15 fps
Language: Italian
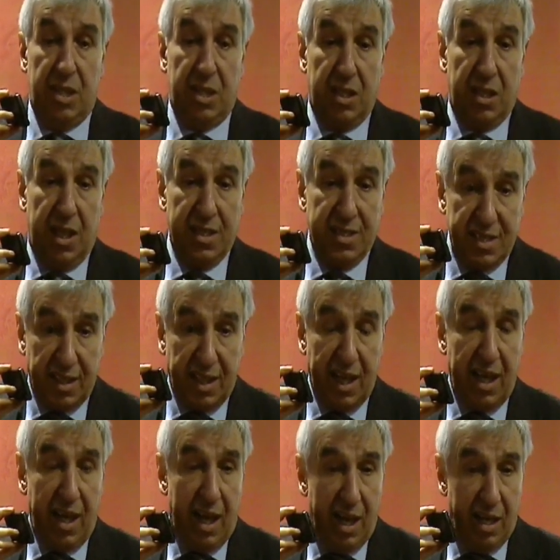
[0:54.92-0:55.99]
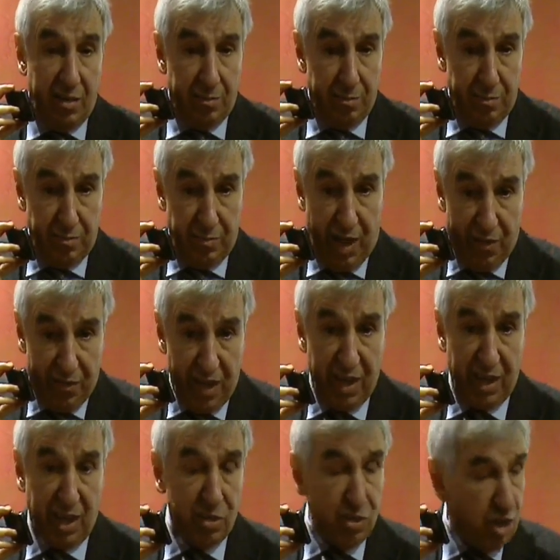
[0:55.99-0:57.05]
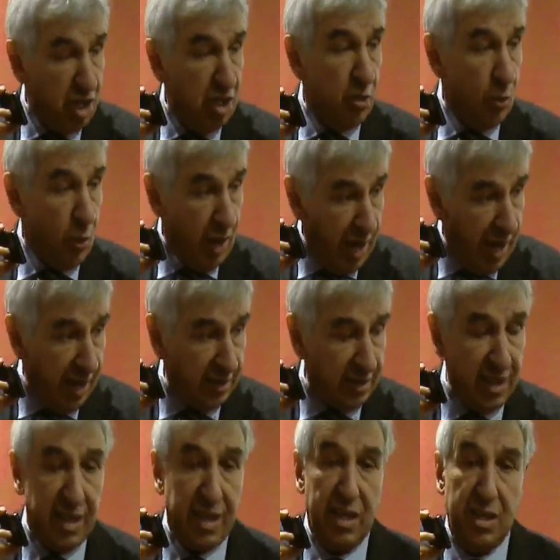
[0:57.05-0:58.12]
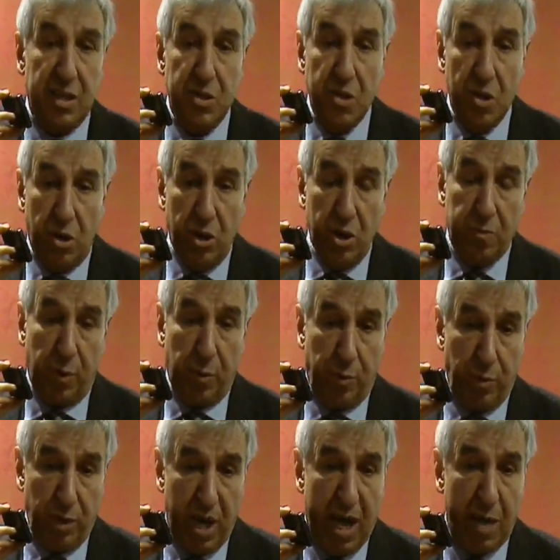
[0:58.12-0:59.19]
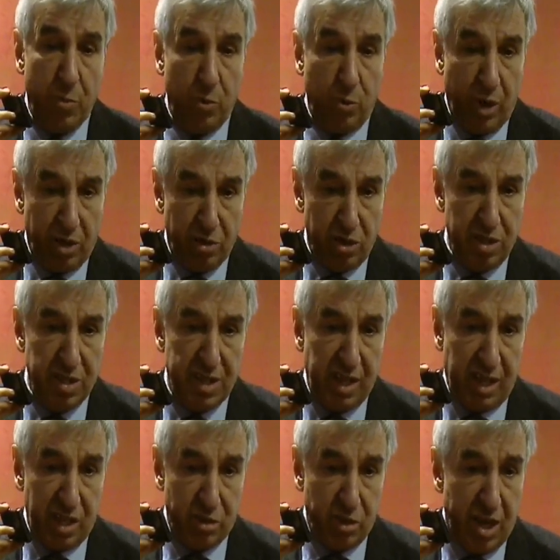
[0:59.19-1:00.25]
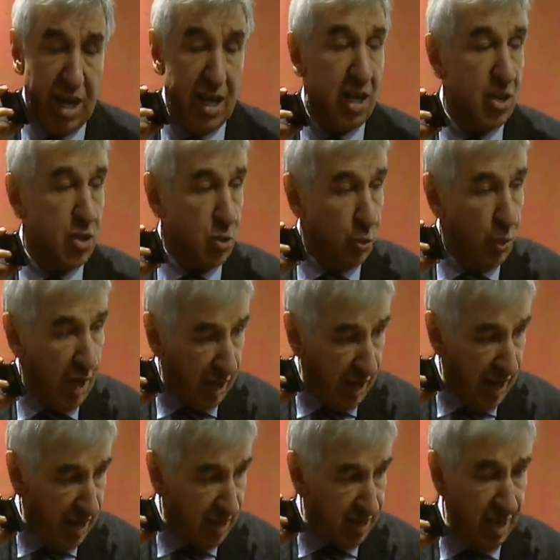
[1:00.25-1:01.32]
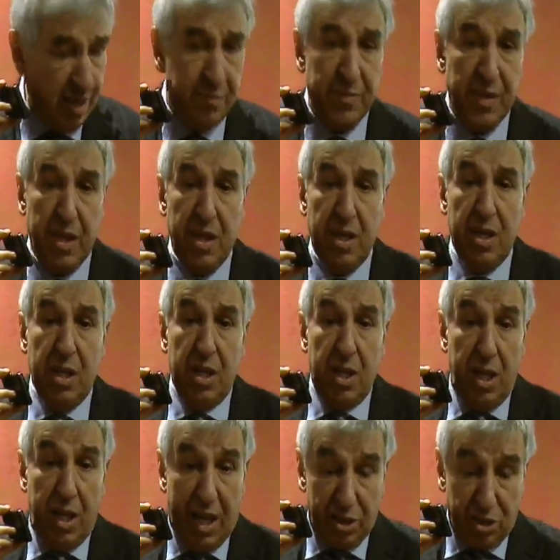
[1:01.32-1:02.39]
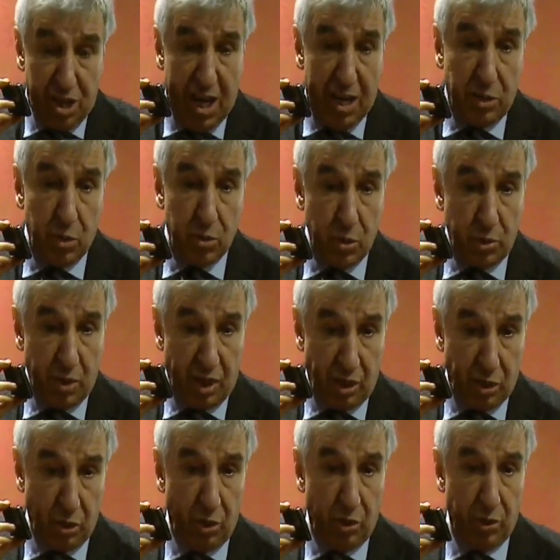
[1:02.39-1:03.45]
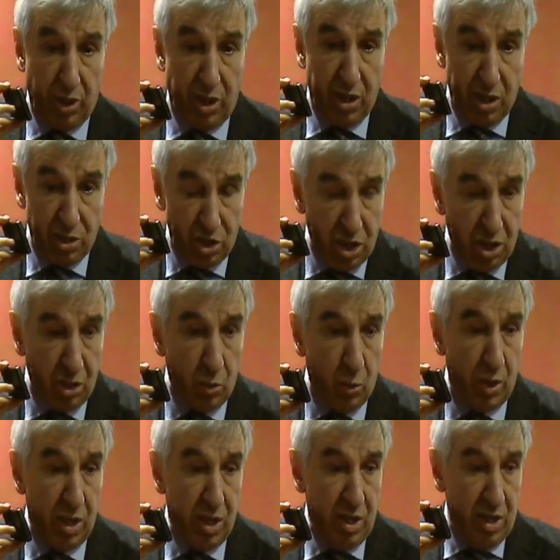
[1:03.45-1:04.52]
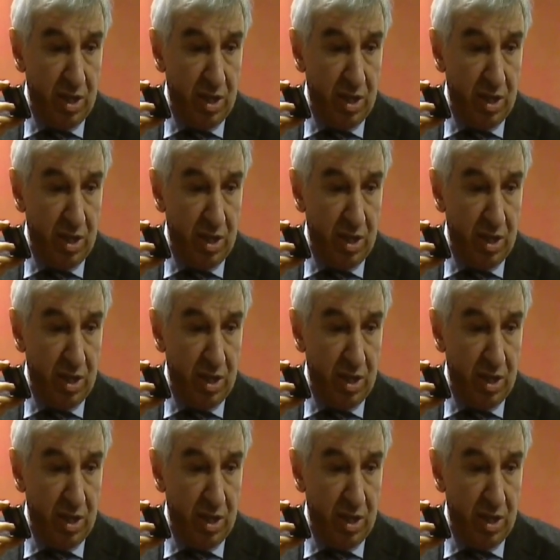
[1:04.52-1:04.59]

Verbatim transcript: eh, anziché um, avere 5 ATER, noi proponiamo un'agenzia regionale sulla casa, lasciando sui territori, nei 5